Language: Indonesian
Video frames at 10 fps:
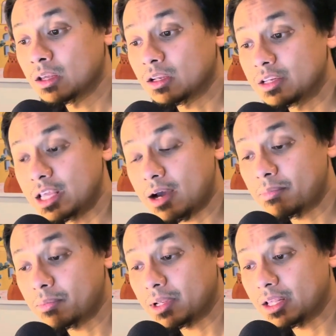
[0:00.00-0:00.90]

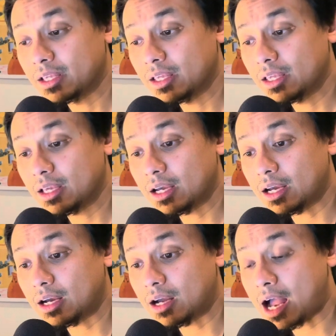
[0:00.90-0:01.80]
Dia memiliki
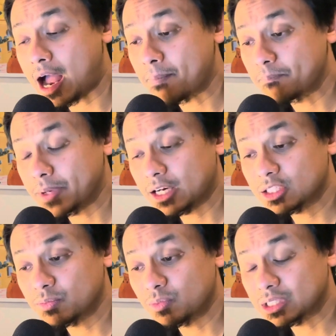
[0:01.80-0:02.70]
hampir
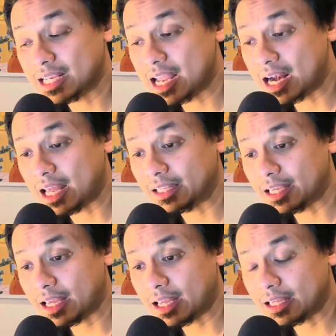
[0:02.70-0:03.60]

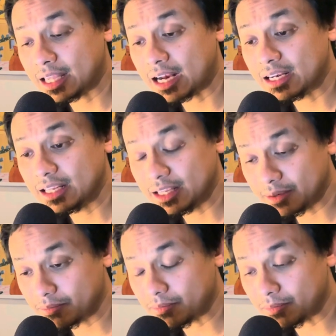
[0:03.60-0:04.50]
segalanya yang
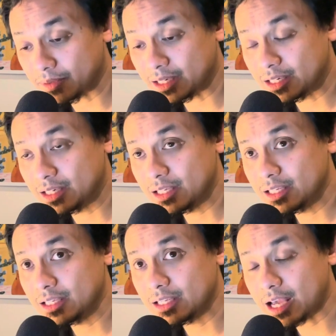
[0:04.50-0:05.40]
di
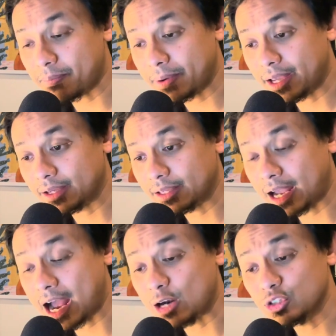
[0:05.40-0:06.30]
di apa ya,
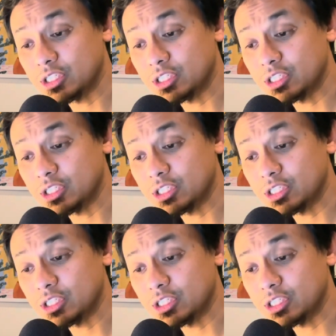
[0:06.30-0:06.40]
yang harus